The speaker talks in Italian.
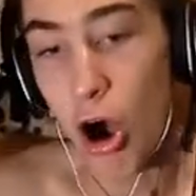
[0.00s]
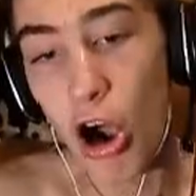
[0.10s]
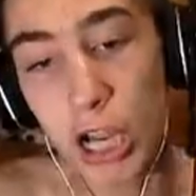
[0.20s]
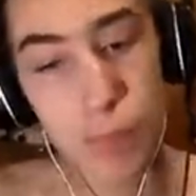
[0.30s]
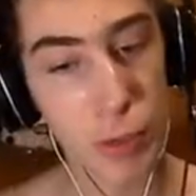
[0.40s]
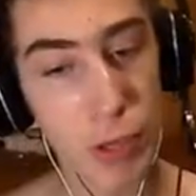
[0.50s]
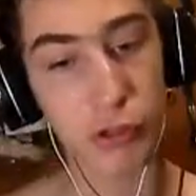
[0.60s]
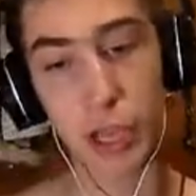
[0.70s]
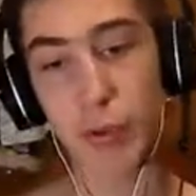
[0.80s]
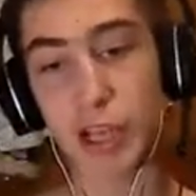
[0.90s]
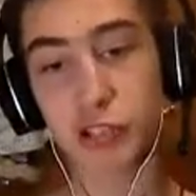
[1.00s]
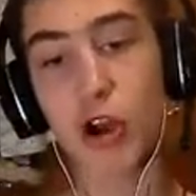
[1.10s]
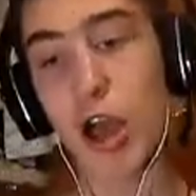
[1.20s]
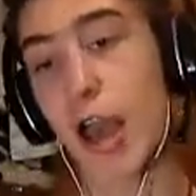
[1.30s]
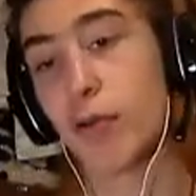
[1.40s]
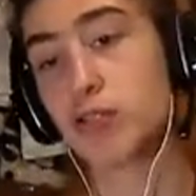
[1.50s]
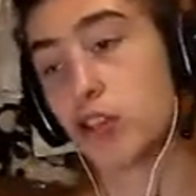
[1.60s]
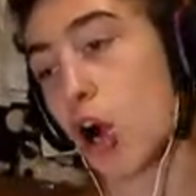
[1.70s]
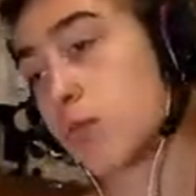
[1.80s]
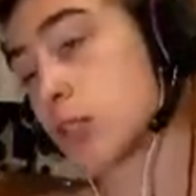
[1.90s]
Ho capito che questo è un
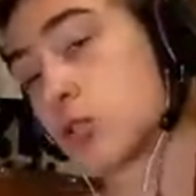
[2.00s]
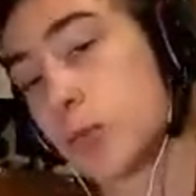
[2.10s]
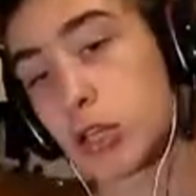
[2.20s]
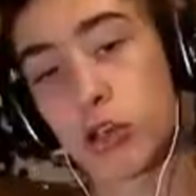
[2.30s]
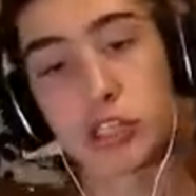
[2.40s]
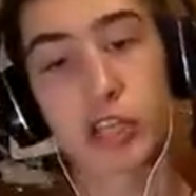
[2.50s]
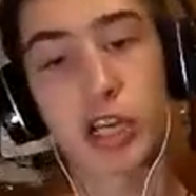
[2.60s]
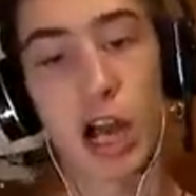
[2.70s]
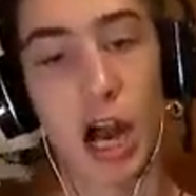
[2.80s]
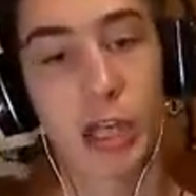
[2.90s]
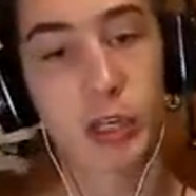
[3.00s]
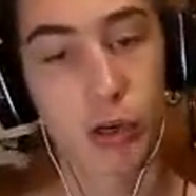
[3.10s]
gioco per stupratori seriali.